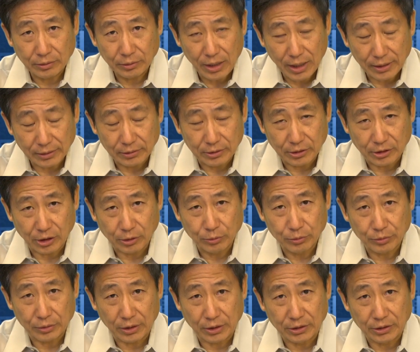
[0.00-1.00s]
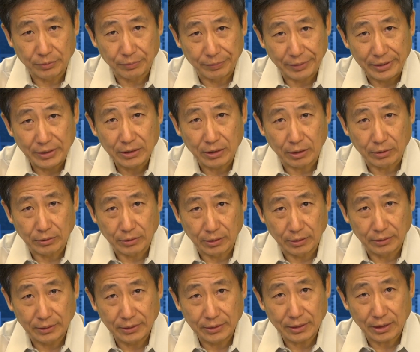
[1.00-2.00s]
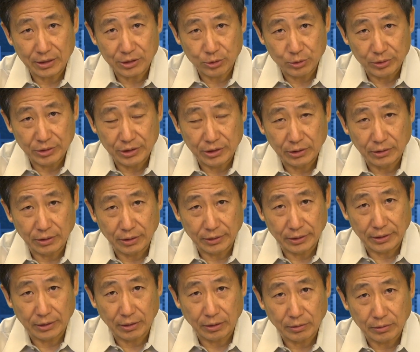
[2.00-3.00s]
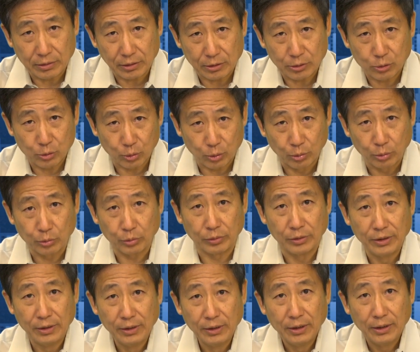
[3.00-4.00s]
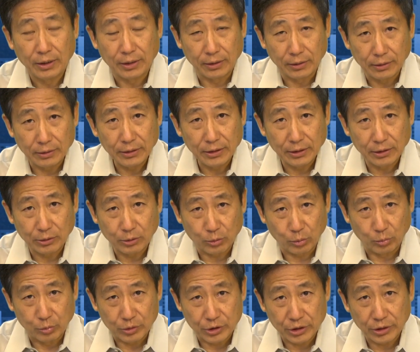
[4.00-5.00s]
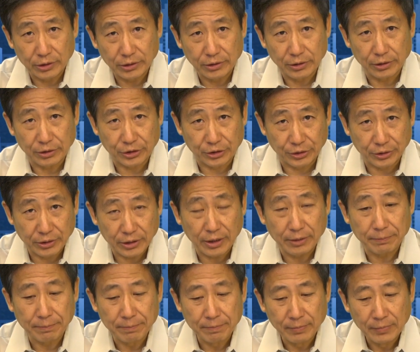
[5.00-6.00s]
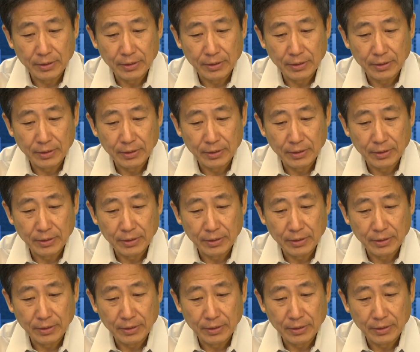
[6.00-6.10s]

大的程度上是围绕着离他最近的那条高速公路和那个堵车的时间